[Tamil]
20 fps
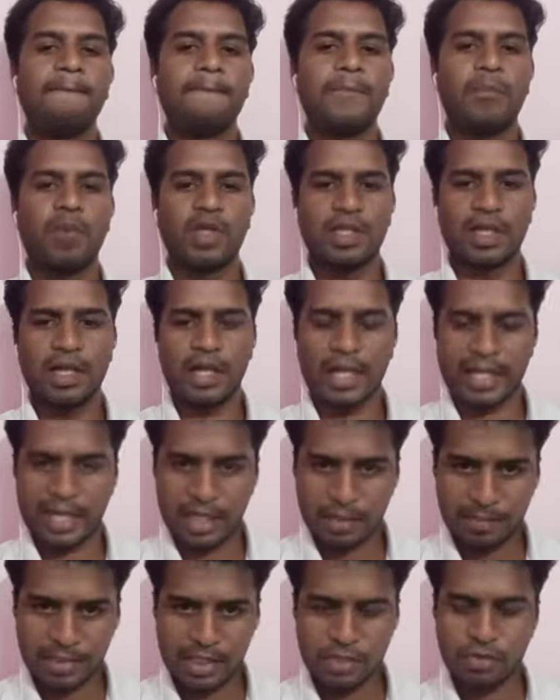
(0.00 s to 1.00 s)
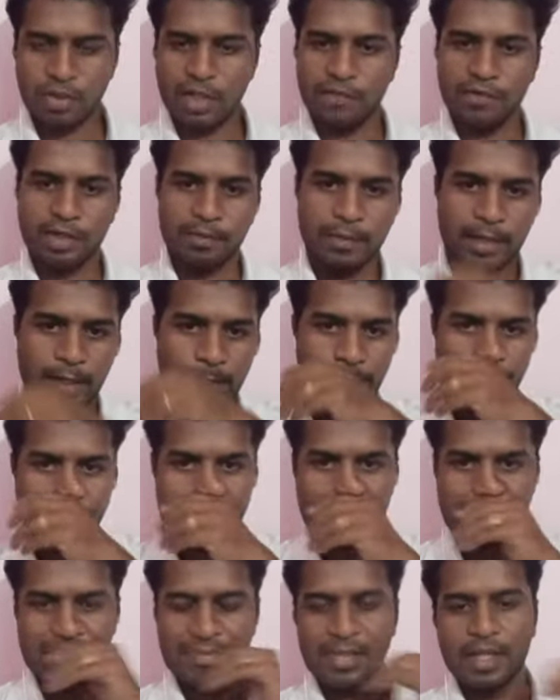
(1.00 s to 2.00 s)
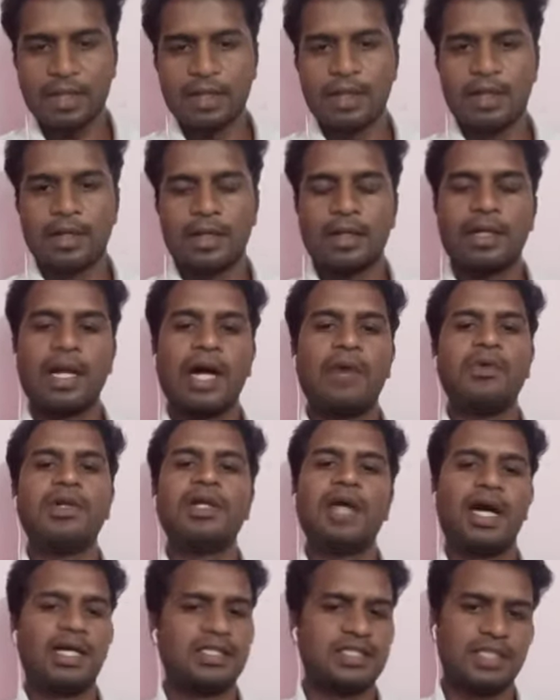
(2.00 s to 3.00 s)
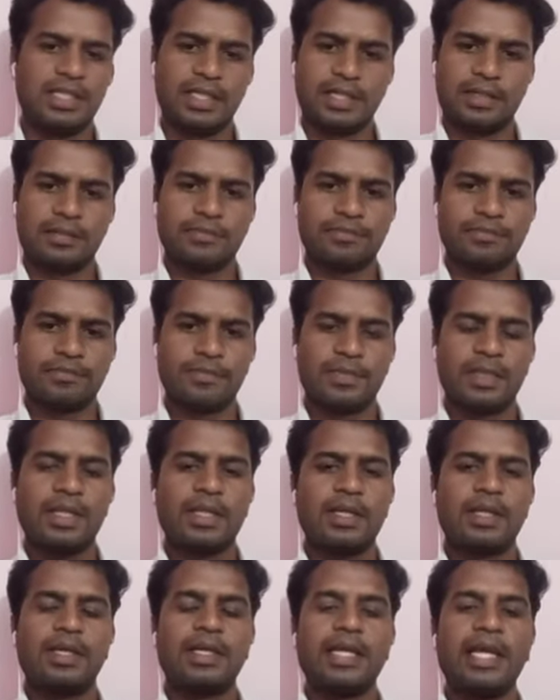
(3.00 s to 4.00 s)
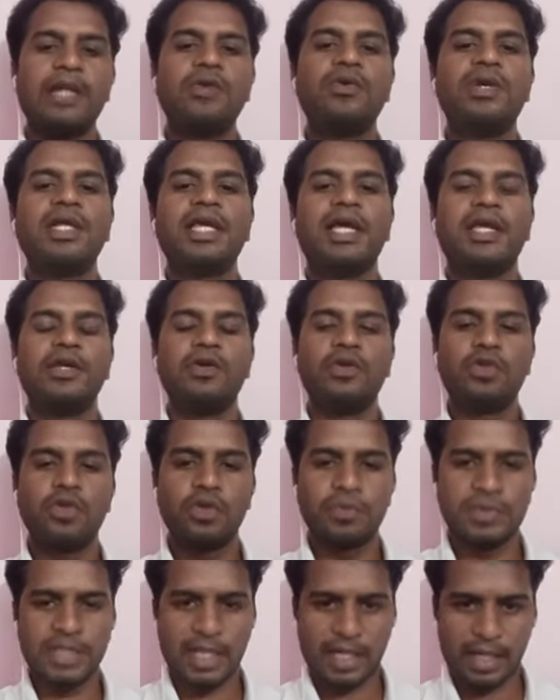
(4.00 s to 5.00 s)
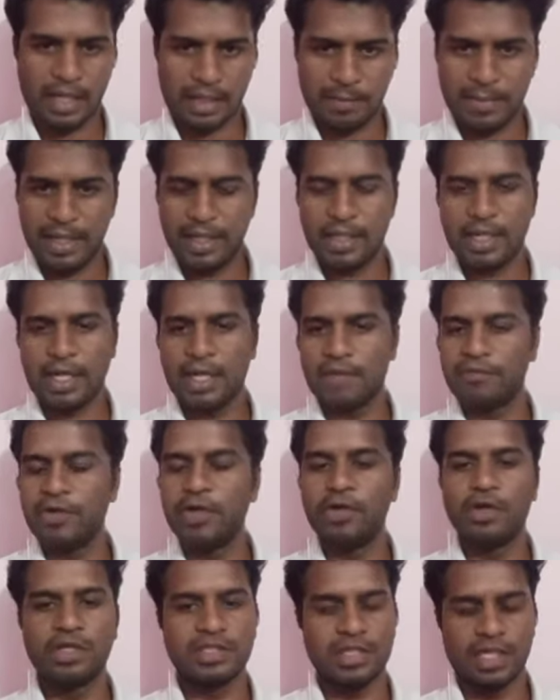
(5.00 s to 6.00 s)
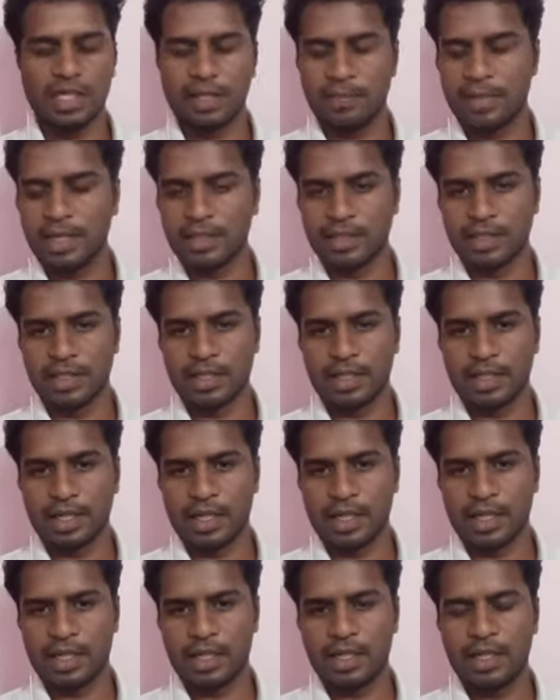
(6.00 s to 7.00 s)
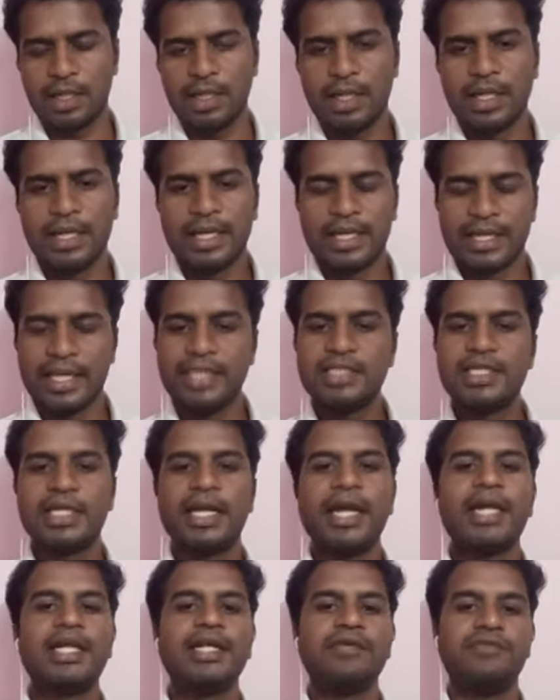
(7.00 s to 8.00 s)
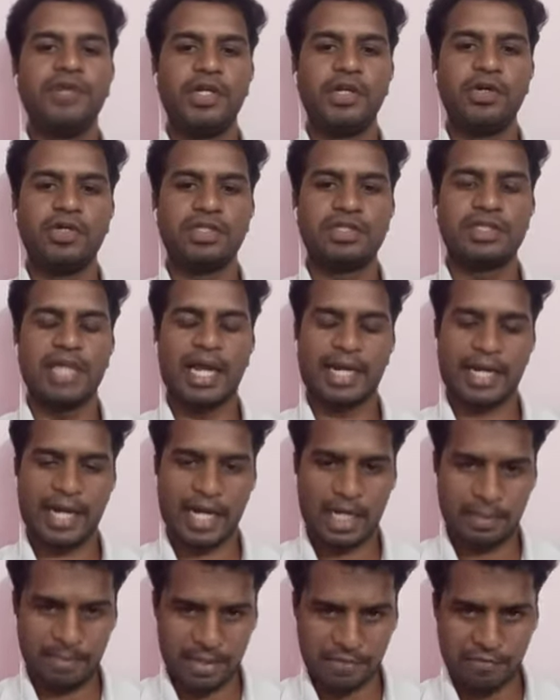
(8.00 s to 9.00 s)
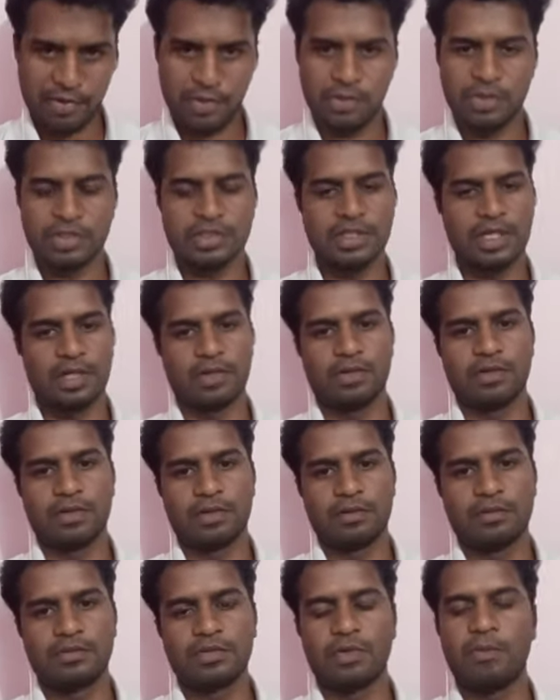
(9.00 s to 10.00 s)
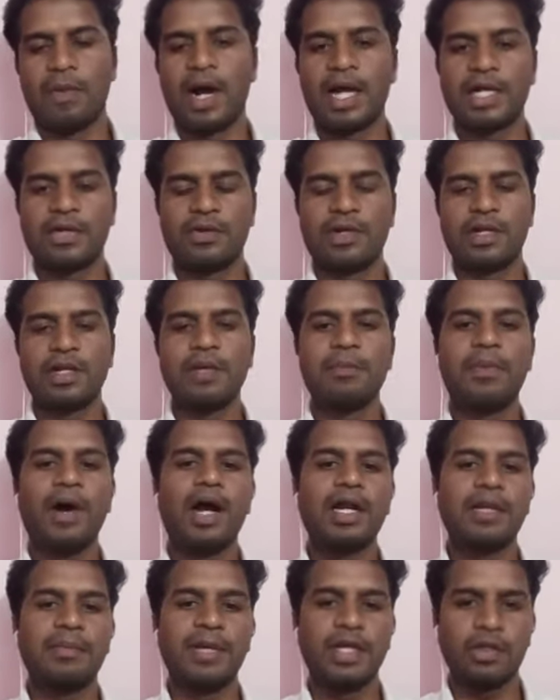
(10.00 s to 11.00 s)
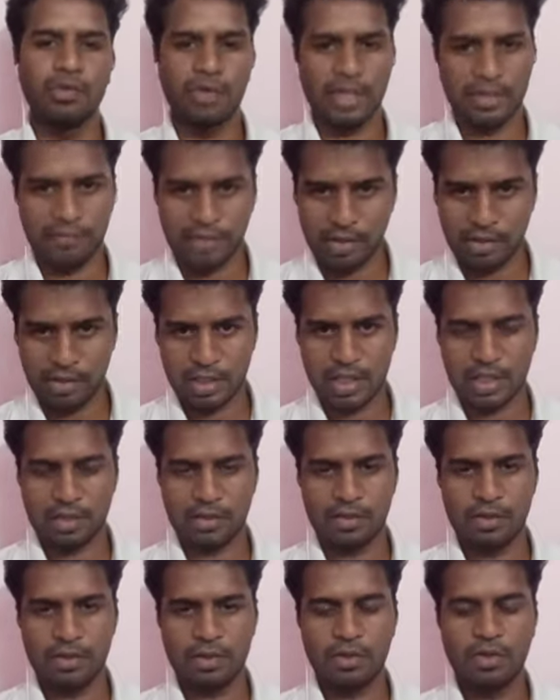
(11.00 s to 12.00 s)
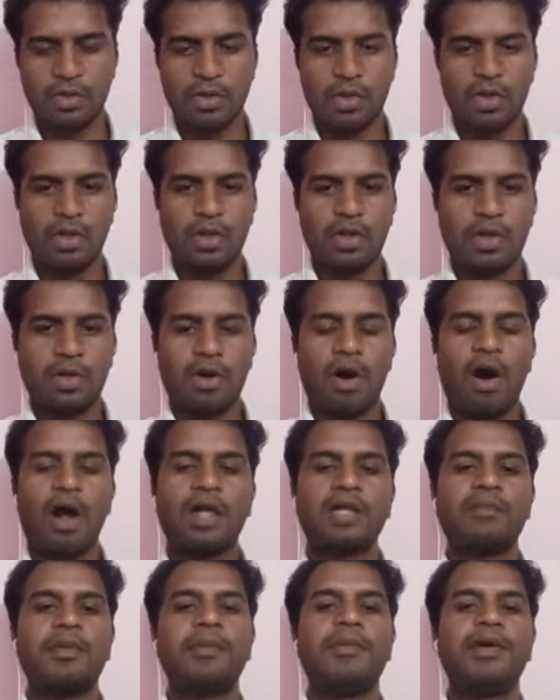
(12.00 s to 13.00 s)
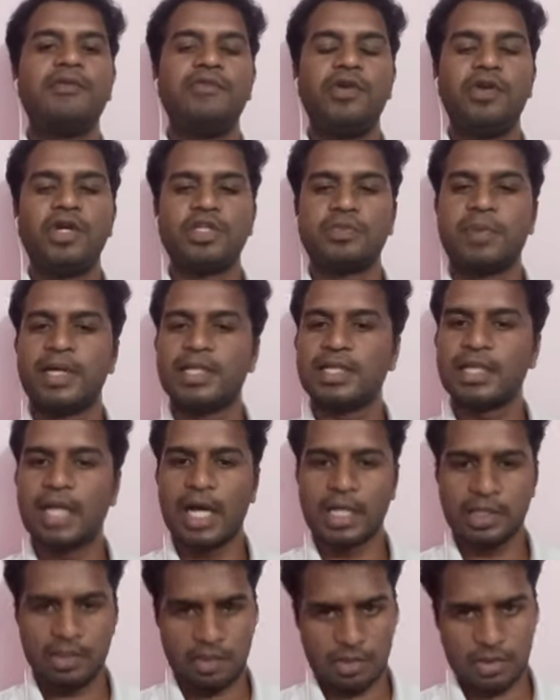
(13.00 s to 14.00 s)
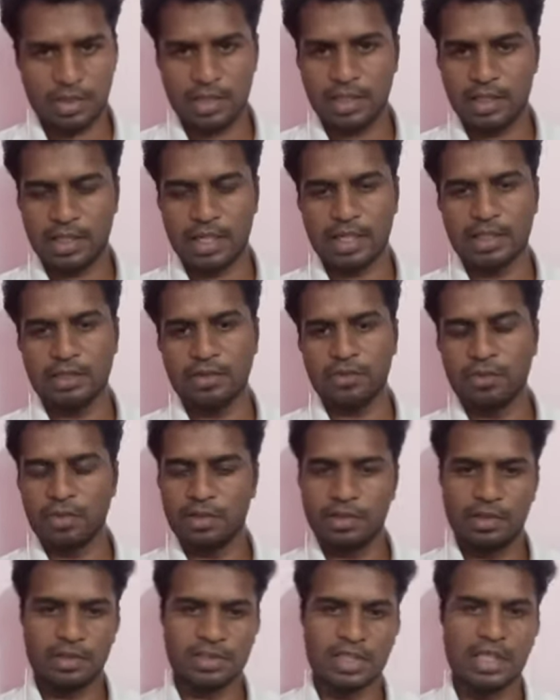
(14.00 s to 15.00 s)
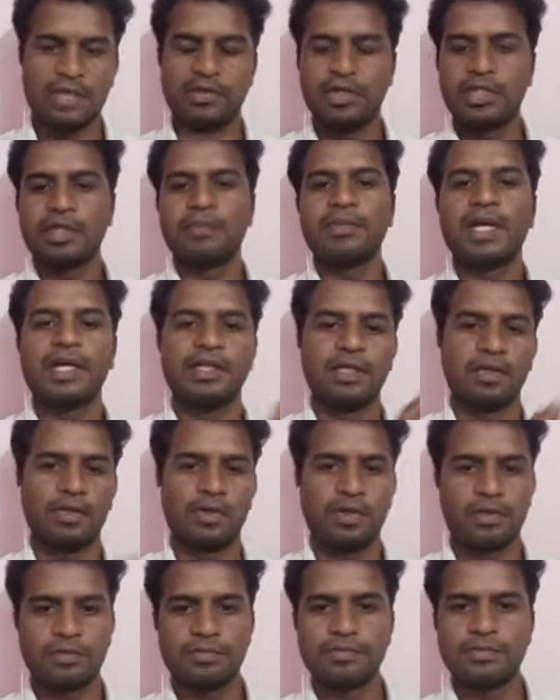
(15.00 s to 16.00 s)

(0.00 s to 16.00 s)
முதல்ல நான் என்னை பற்றி சொல்ல விரும்புகிறேன் நான் ஒரு ஆசிரியர் என்னுடைய யூடியூப் சேனலில் மெயினாக வீடியோஸ் நீங்கள் பார்த்துருந்தீங்கன்னா எஜுகேட்டிவ் வீடியோஸ் அகாடமிக் வீடியோஸ் தான் இருக்கும் ஸோ மாணவர்களுக்கு பாடம் எடுக்கக்கூடிய வீடியோ தான் இருக்கும் ஆட்டோமொபைல் வீடியோஸ் பார்த்தீங்கன்னா அந்தளவுக்கு இருக்காது ஒரு சதவீதம் தான் அது இருக்கும்